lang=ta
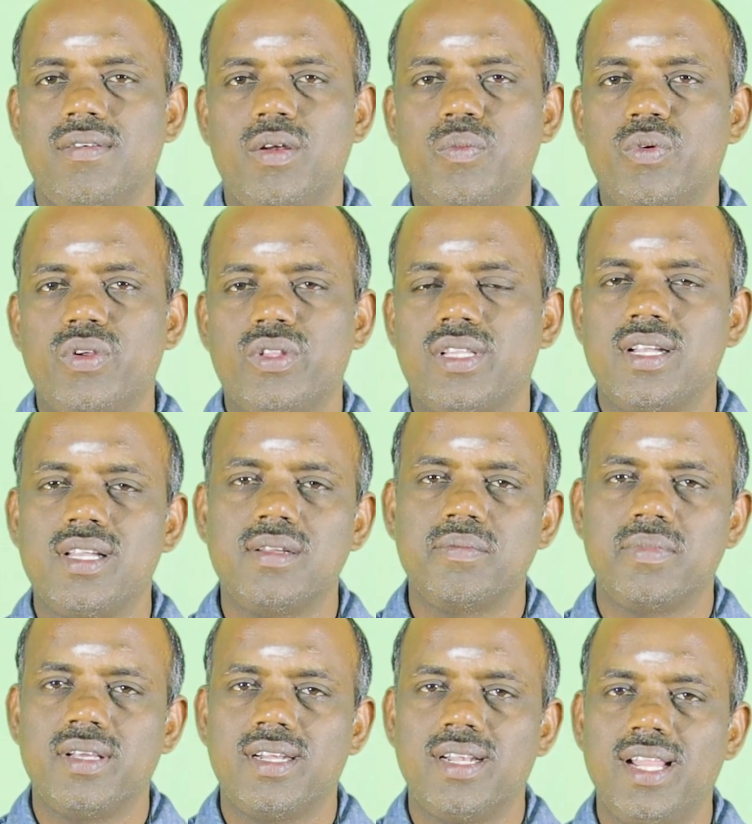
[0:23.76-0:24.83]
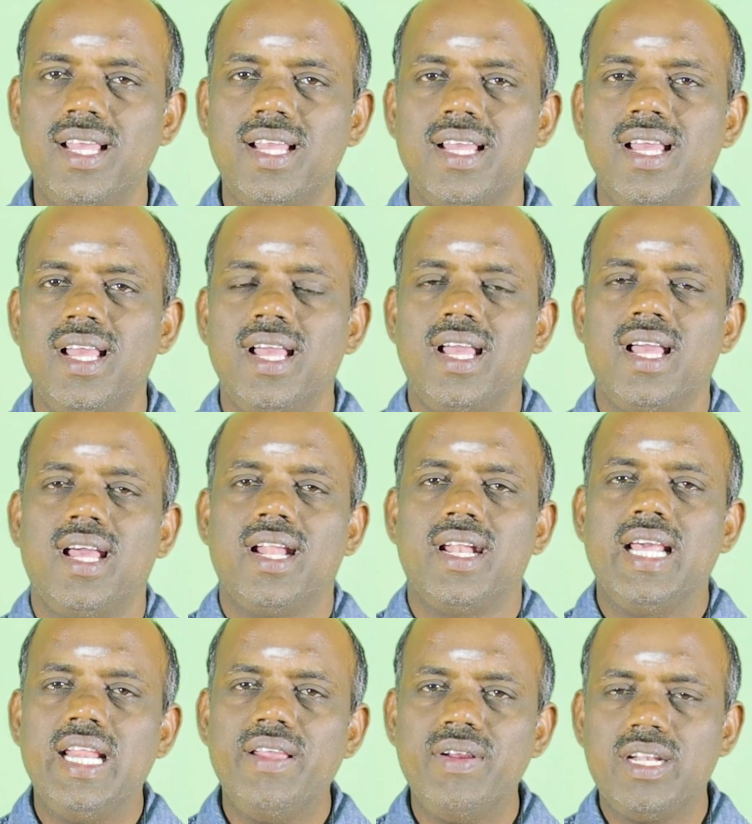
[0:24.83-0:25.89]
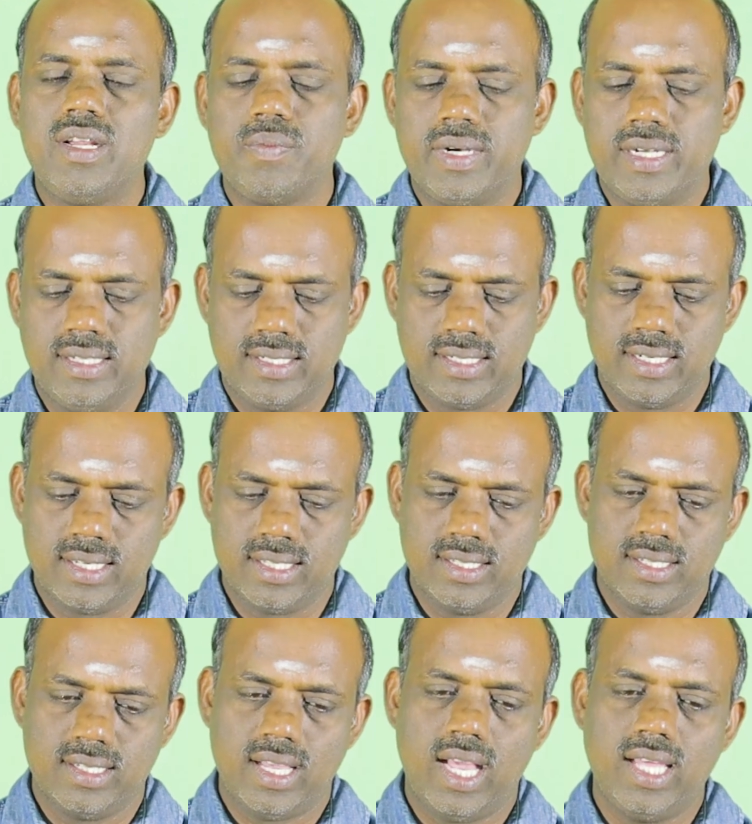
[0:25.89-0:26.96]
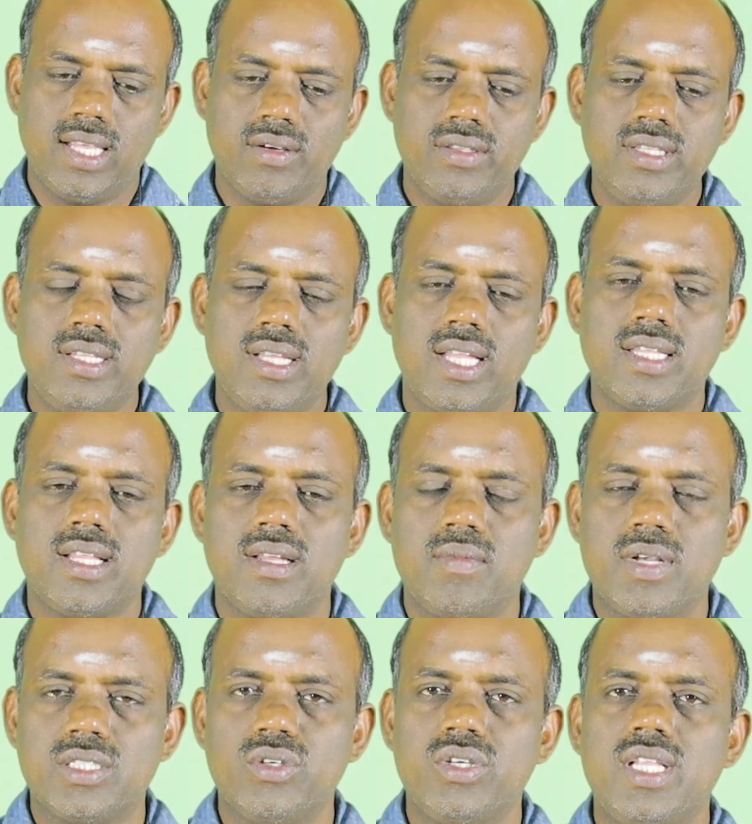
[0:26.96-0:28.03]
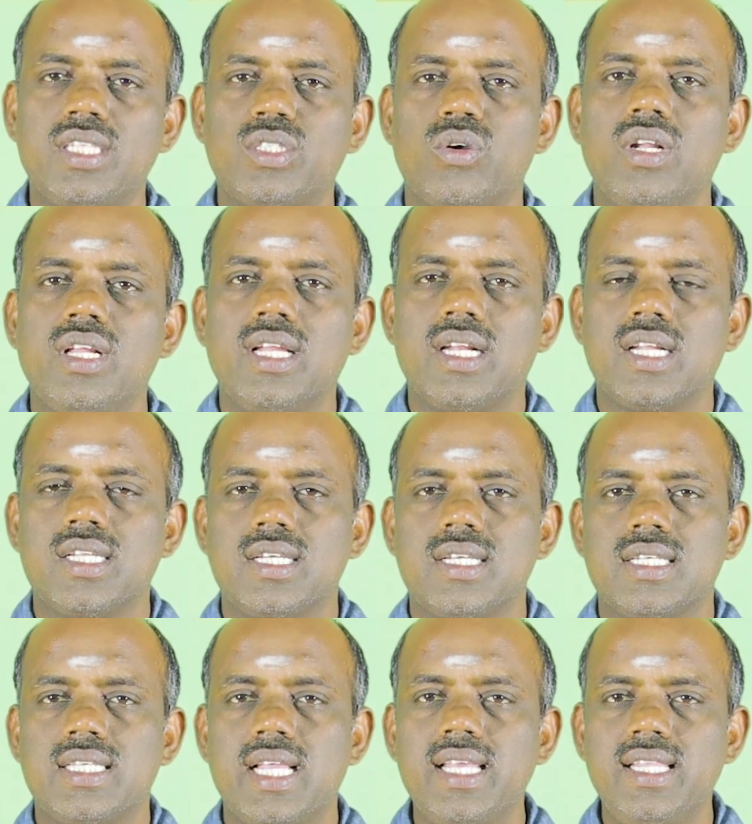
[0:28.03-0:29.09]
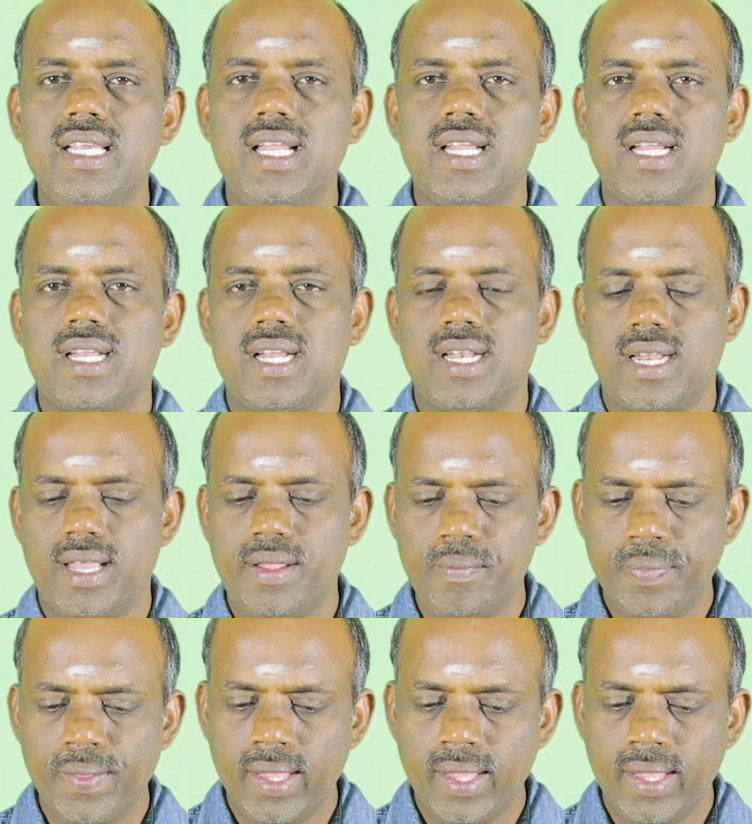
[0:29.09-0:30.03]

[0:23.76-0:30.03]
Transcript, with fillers: வற்புறுத்தலின் பேரில் நிறைவேற்றப்பட்டிருக்கின்றது அதாவது அந்த மசோதா சொல்லுகின்ற செய்திகள் என்னென்னா